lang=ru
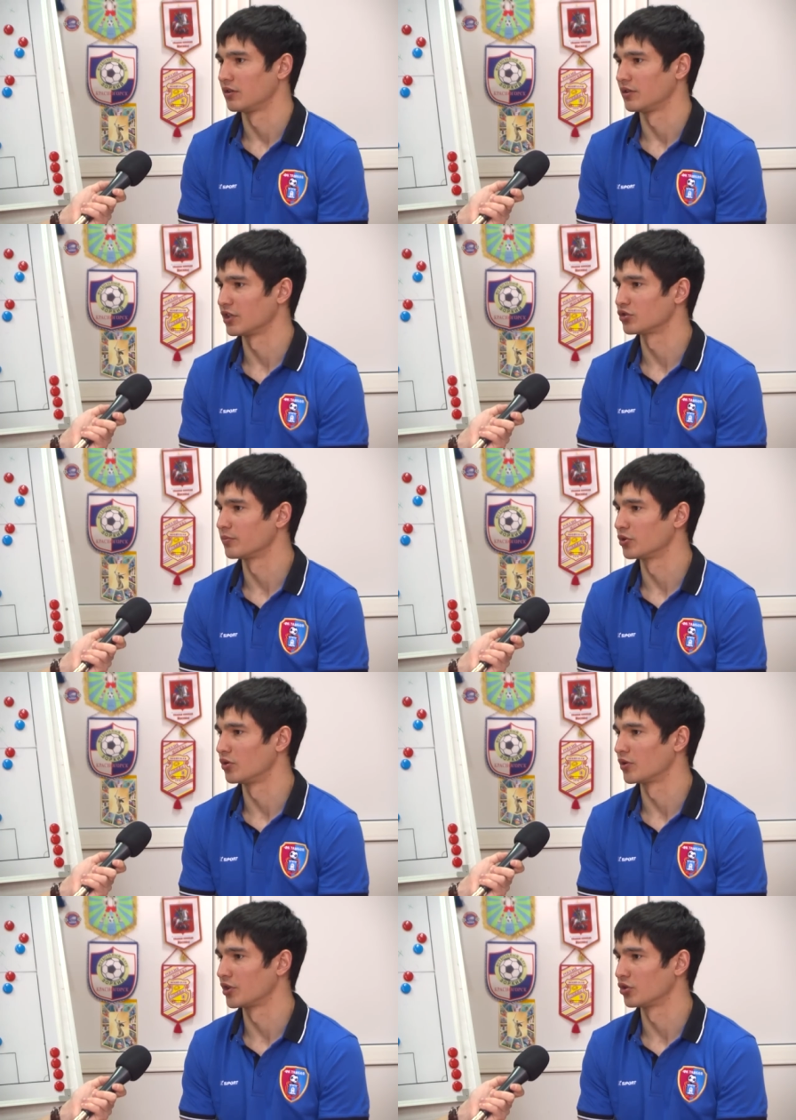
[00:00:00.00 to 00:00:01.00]
Я особо
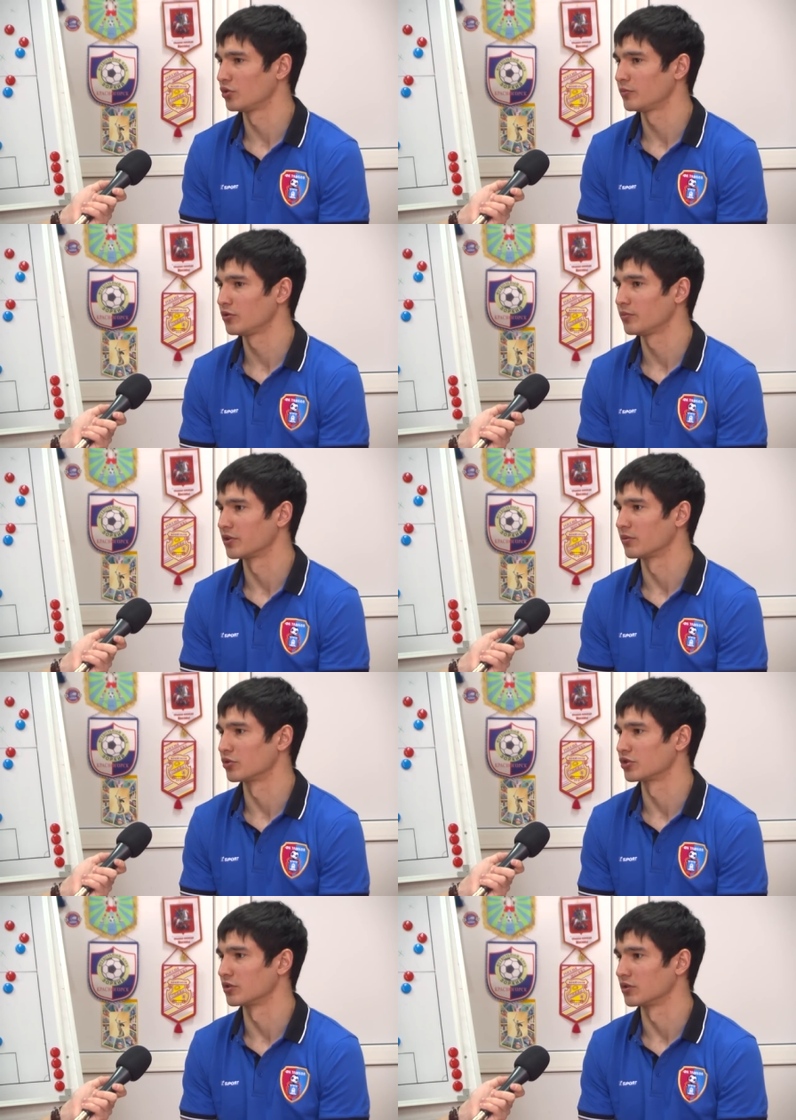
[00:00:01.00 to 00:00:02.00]
долго не думал,
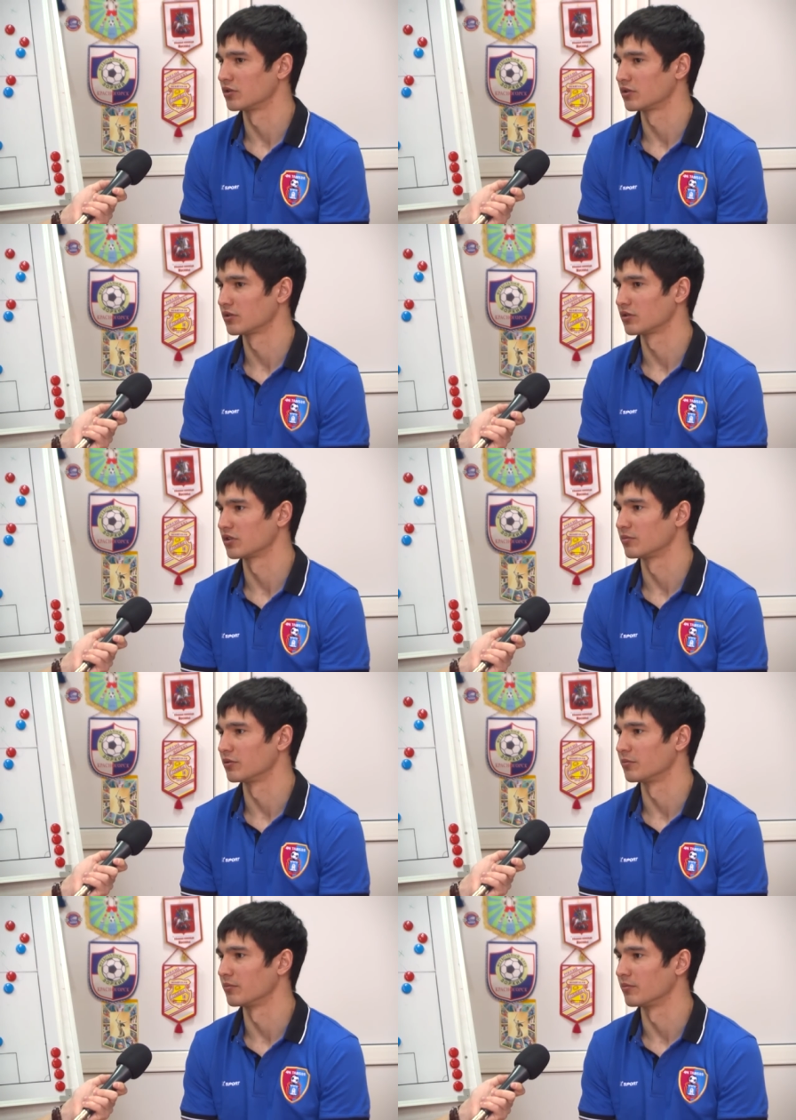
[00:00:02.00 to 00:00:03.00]
потому что как
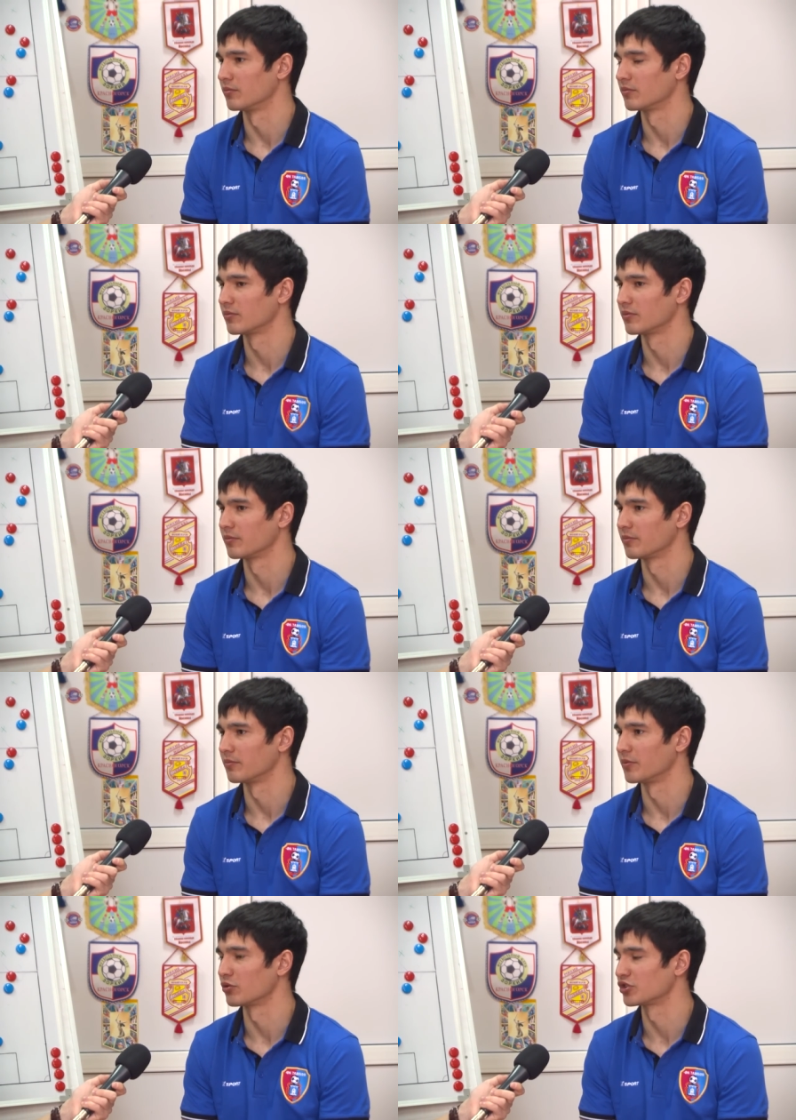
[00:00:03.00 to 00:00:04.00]
бы,
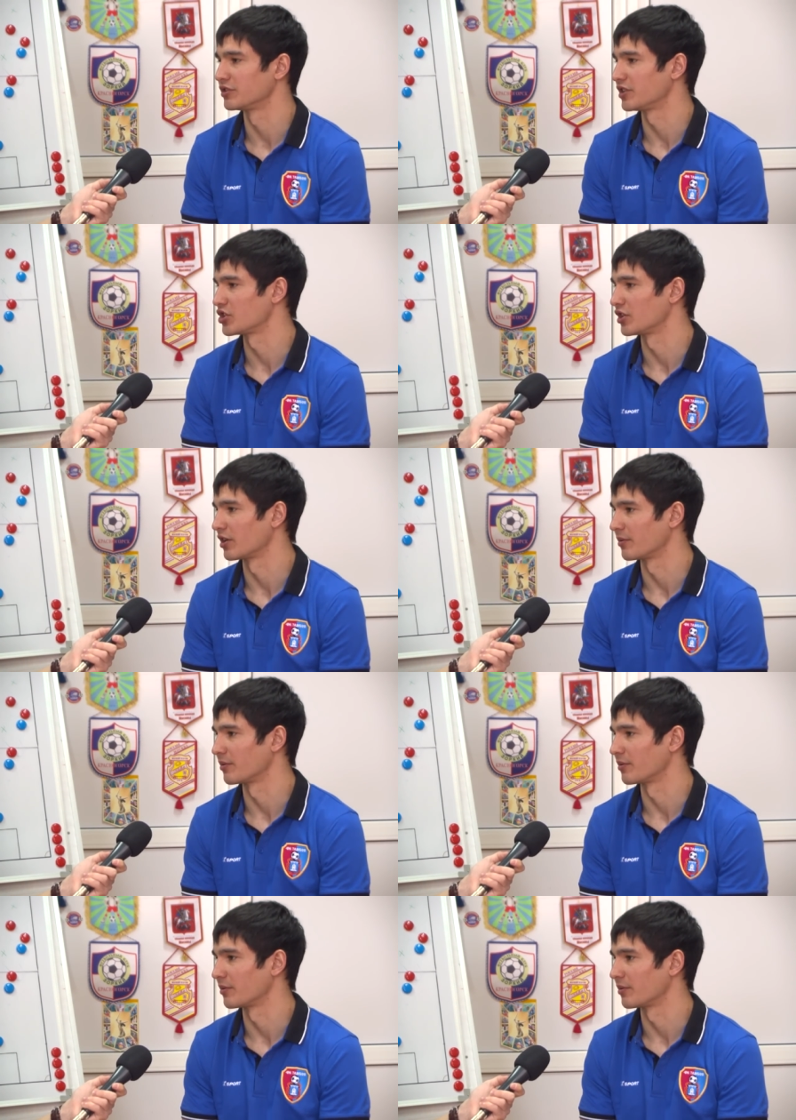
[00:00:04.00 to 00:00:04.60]
мне уже достаточно